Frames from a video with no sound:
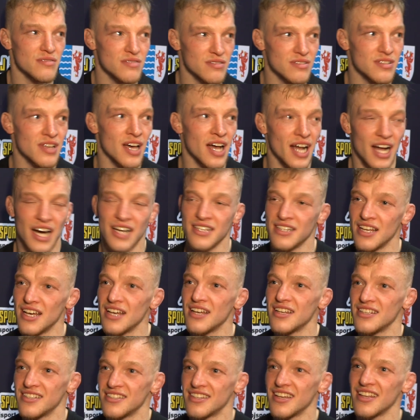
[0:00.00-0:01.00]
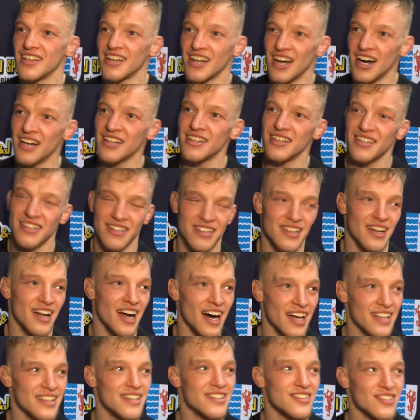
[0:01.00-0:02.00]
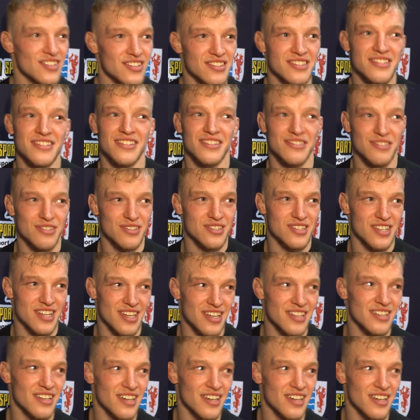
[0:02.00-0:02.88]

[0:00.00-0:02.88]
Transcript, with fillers: ten Gane, ten Gane, Gane to jest kurczę